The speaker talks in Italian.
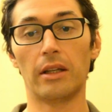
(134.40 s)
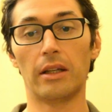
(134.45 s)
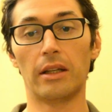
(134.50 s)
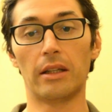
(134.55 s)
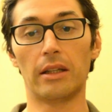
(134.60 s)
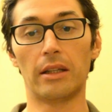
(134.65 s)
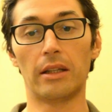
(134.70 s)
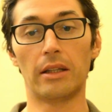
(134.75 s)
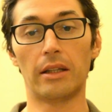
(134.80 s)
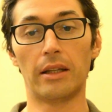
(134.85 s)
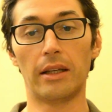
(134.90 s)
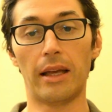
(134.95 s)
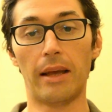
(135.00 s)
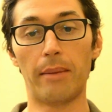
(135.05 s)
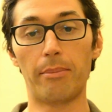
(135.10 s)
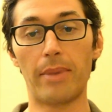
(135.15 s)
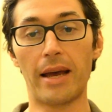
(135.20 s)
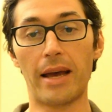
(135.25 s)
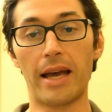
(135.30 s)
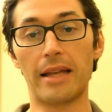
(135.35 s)
Eh,
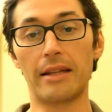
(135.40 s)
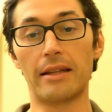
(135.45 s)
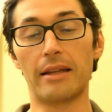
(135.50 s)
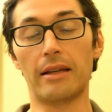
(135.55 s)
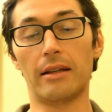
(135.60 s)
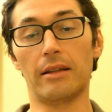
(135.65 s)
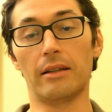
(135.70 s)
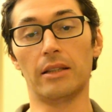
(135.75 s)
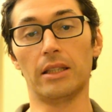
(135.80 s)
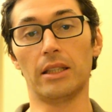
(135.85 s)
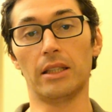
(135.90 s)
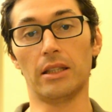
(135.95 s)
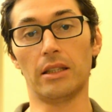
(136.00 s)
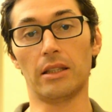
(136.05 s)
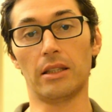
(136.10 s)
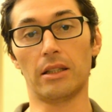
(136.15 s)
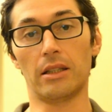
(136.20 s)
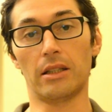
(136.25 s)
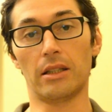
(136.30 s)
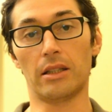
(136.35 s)
ebbene,
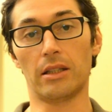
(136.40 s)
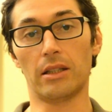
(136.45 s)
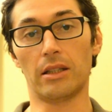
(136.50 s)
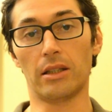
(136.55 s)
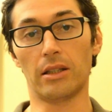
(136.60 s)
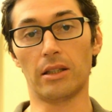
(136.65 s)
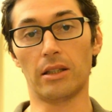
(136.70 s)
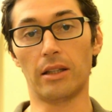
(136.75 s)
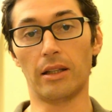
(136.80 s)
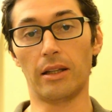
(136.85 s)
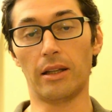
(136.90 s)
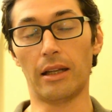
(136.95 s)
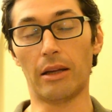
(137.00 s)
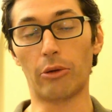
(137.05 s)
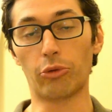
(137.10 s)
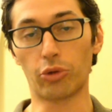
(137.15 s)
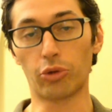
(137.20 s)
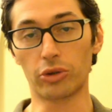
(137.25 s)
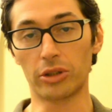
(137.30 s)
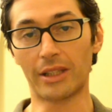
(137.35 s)
eh,
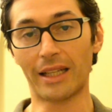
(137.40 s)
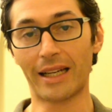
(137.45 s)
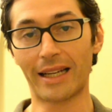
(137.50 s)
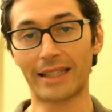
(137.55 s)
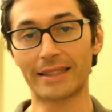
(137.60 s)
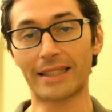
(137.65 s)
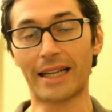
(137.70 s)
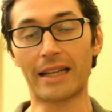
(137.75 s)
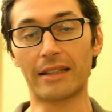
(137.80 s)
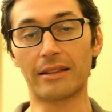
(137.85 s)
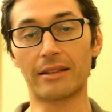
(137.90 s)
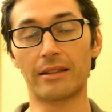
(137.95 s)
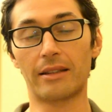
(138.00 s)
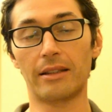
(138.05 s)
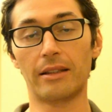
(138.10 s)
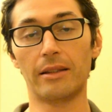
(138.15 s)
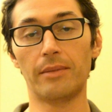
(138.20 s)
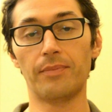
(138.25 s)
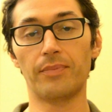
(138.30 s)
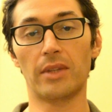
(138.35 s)
l'autorità
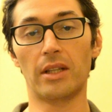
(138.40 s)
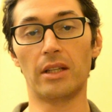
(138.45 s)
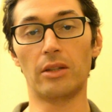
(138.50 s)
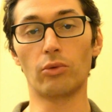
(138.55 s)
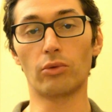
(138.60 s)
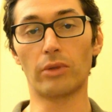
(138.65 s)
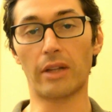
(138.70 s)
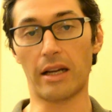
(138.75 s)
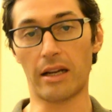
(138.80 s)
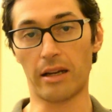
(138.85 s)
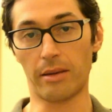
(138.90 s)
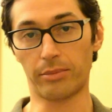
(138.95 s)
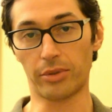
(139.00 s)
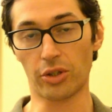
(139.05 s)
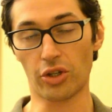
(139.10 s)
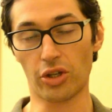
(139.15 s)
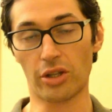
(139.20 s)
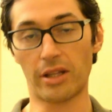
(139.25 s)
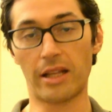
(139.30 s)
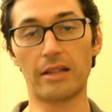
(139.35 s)
garante, in una
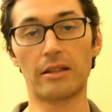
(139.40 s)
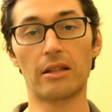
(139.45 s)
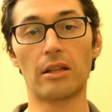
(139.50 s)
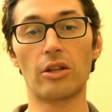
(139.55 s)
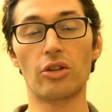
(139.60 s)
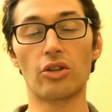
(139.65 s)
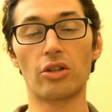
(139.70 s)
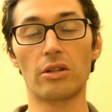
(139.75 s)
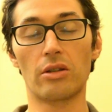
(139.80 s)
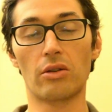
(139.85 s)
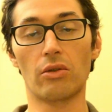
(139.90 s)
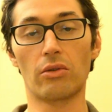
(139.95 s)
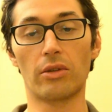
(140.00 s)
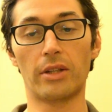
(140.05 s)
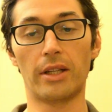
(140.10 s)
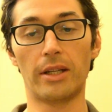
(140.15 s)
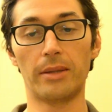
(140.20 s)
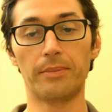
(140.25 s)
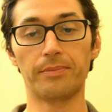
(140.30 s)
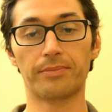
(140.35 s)
precedente
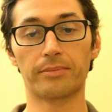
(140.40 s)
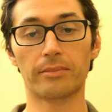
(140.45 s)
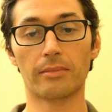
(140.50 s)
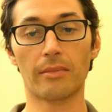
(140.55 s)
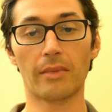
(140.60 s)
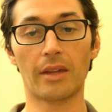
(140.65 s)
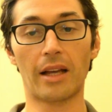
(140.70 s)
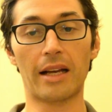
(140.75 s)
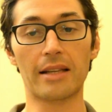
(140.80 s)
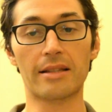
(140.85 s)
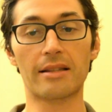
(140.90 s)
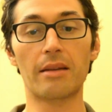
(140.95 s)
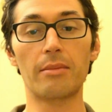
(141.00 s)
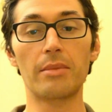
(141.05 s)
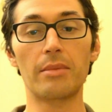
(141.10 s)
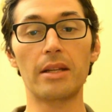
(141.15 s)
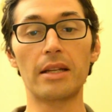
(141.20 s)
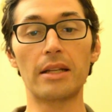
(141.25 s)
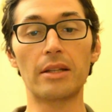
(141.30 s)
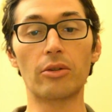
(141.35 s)
decisione, ha
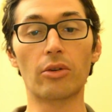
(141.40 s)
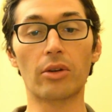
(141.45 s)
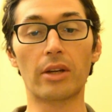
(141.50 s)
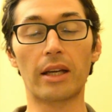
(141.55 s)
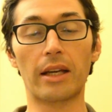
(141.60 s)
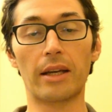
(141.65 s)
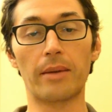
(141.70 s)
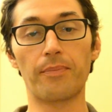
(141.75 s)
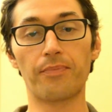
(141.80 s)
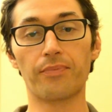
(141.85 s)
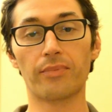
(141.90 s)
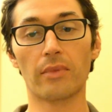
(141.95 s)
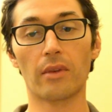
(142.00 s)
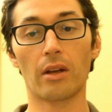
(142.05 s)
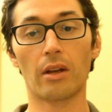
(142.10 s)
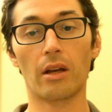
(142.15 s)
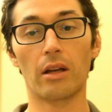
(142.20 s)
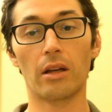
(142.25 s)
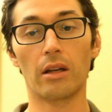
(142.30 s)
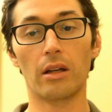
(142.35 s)
stabilito che
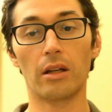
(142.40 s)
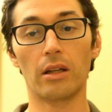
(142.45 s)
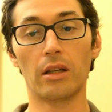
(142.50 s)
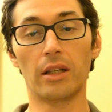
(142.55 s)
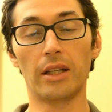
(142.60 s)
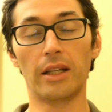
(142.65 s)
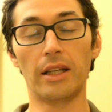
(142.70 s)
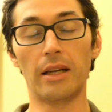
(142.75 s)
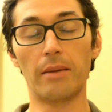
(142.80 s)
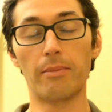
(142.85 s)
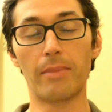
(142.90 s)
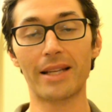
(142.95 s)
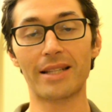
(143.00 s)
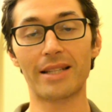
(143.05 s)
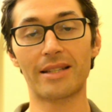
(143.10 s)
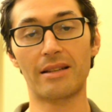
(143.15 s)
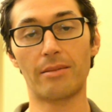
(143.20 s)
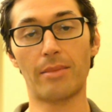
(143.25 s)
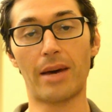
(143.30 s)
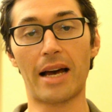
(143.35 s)
il
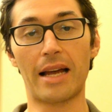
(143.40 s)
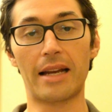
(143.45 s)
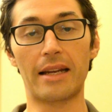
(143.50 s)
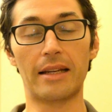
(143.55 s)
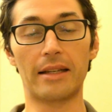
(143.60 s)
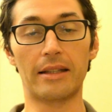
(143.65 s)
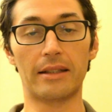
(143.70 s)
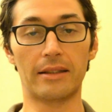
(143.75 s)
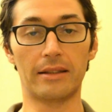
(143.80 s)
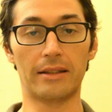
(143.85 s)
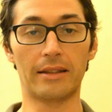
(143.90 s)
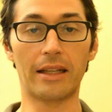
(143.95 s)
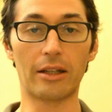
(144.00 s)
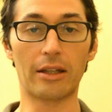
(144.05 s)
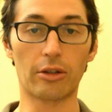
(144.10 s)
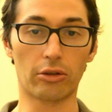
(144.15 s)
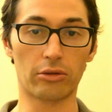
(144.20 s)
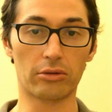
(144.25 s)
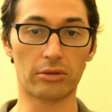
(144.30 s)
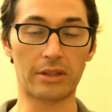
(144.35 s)
massimale
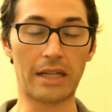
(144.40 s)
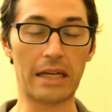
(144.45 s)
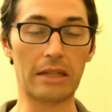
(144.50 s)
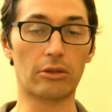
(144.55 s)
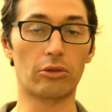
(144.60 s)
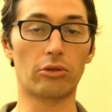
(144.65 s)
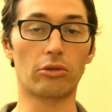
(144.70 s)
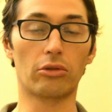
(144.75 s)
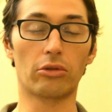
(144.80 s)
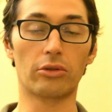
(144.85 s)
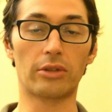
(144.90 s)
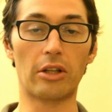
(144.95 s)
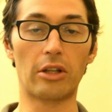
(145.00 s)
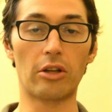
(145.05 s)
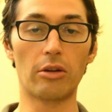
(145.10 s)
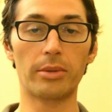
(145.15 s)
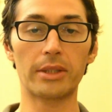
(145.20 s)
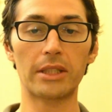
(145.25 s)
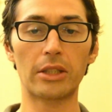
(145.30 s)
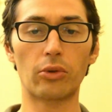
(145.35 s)
del contratto degli
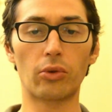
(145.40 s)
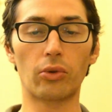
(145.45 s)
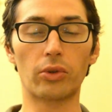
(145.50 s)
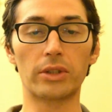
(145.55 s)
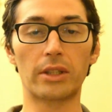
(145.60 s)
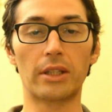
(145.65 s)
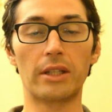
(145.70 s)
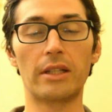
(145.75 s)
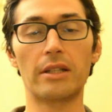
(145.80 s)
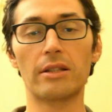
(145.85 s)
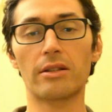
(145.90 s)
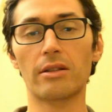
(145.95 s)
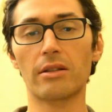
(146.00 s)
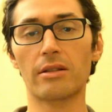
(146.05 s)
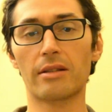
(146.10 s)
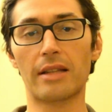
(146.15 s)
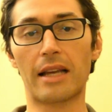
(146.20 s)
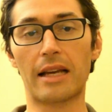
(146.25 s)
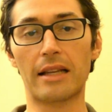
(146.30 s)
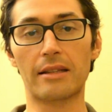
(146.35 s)
operatori in
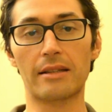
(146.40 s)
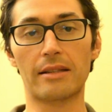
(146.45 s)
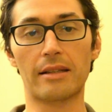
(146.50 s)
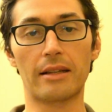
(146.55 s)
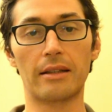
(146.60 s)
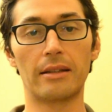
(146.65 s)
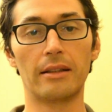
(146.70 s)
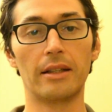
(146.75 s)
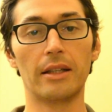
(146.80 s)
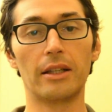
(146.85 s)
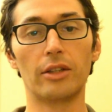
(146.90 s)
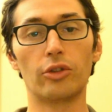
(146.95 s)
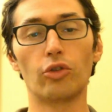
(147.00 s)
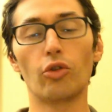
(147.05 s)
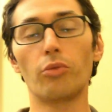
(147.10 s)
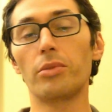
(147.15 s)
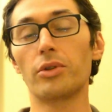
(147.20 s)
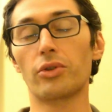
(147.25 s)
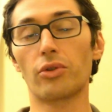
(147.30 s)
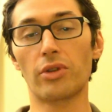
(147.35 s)
sostanza
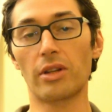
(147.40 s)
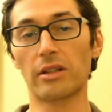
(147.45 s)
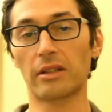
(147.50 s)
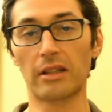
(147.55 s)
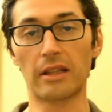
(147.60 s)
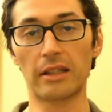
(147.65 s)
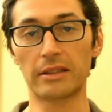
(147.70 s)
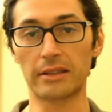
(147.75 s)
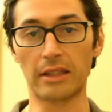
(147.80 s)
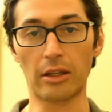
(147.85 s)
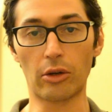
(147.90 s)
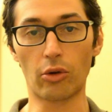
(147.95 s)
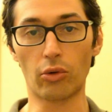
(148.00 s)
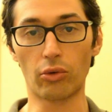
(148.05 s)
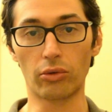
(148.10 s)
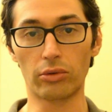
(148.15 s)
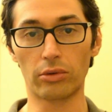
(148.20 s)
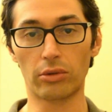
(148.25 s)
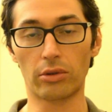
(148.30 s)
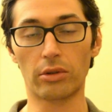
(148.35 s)
non bisogna tenerne
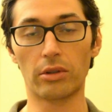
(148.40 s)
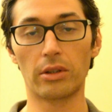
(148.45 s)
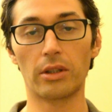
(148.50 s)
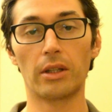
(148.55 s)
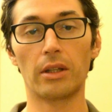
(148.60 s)
conto